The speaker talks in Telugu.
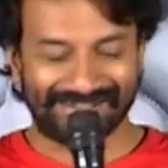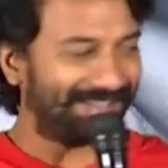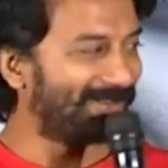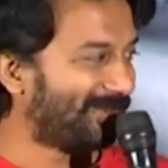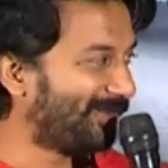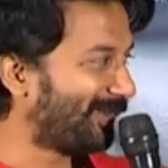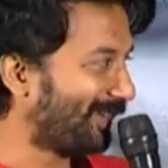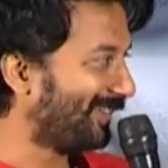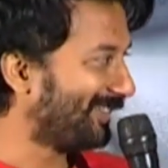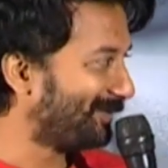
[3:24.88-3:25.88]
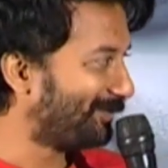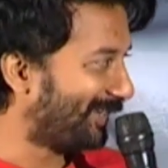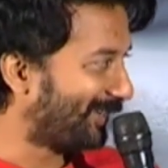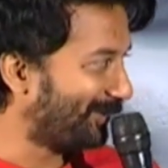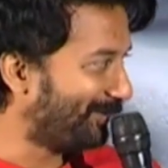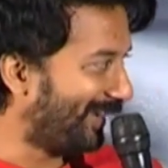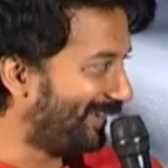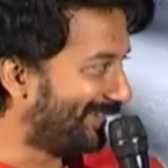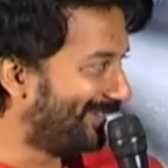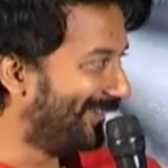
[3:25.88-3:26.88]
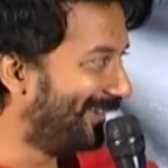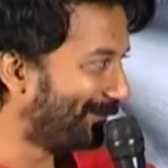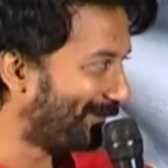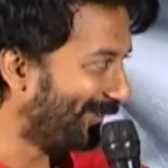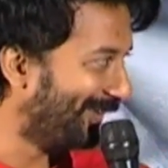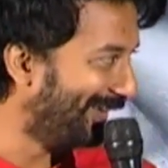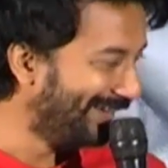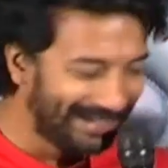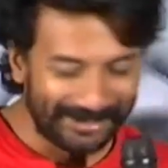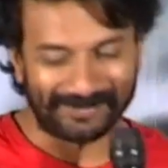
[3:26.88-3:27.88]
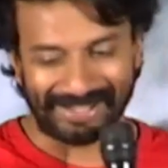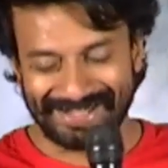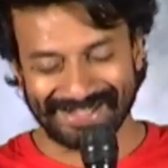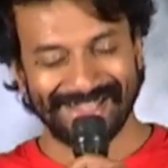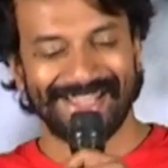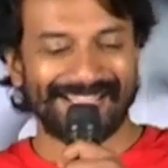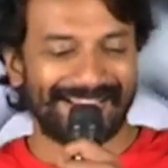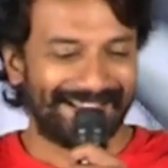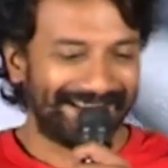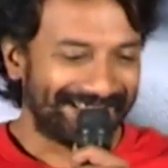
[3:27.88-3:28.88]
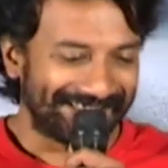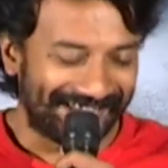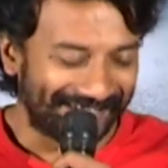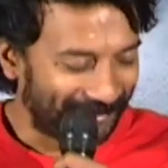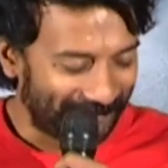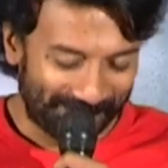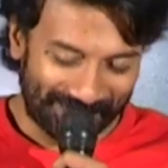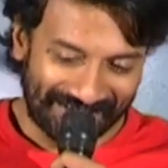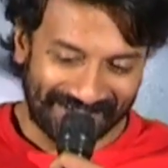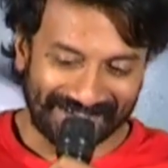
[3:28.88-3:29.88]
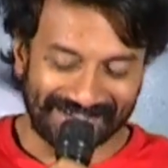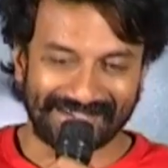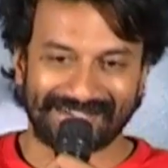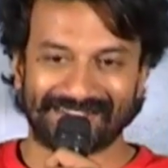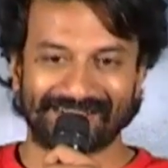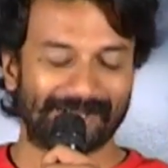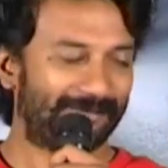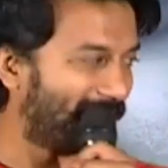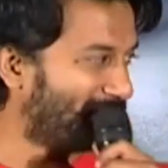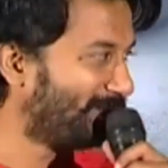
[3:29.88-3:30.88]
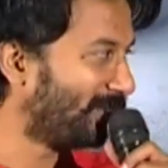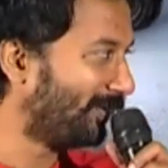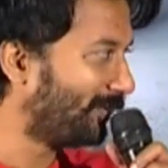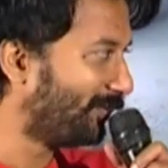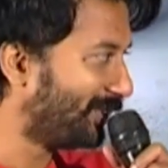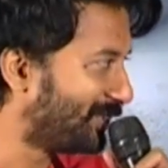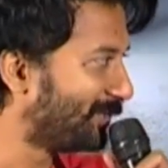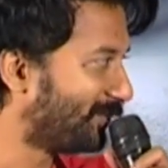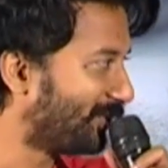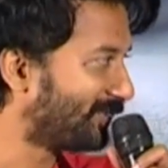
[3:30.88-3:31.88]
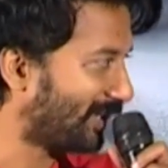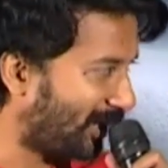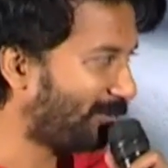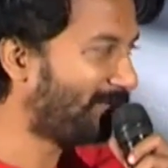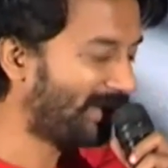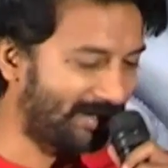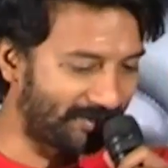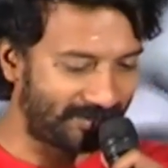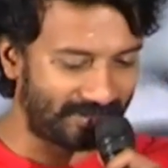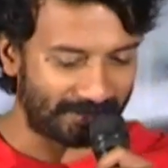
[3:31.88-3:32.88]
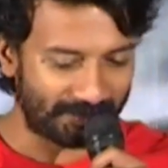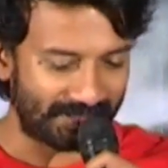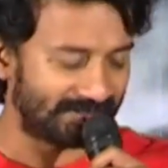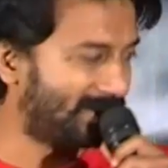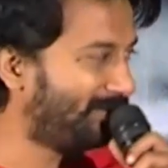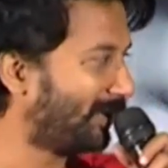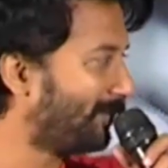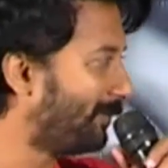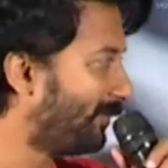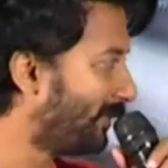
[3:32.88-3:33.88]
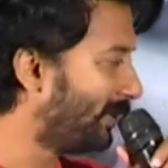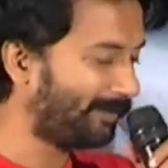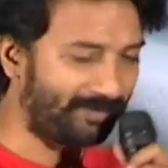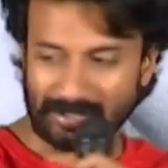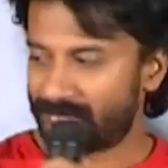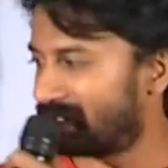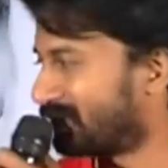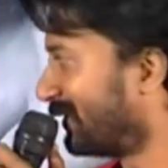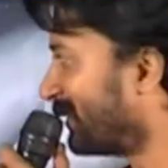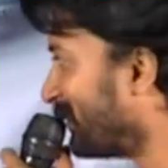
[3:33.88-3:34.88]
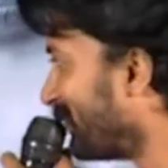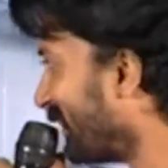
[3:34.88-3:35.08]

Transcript: నేను కూడా ఒక మట్టిలో మాణిక్యం టైప్లో అన్న థ్యాంక్ యూ రఘన్న ఫర్ బీజిఎం గురించి చాలా బాగా మాట్లాడుకుంటున్నారు అట్ ద సేమ్ టైం అమిరాజ్ గారు